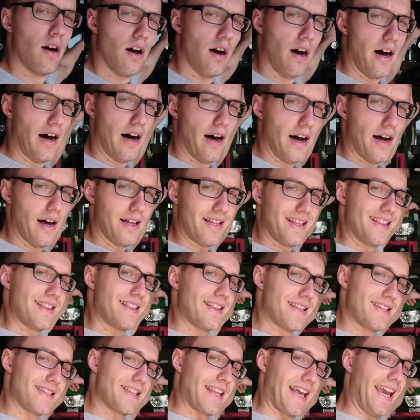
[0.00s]
Äh,
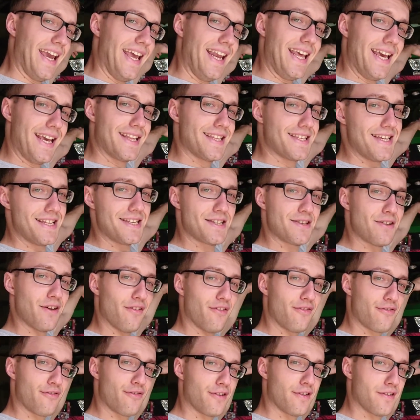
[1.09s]
das Drehlicht sitzt
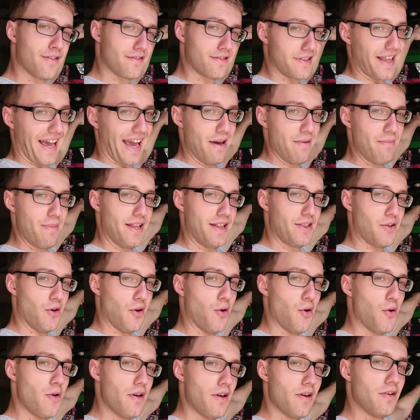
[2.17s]
auf 3 Meter
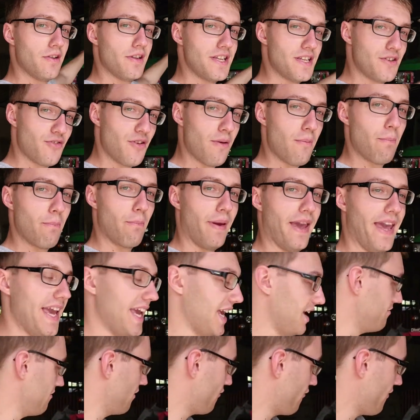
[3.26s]
Höhe und ist für einen
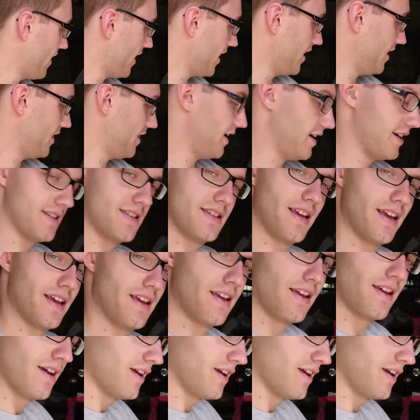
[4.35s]
Pkw-Fahrer, der sich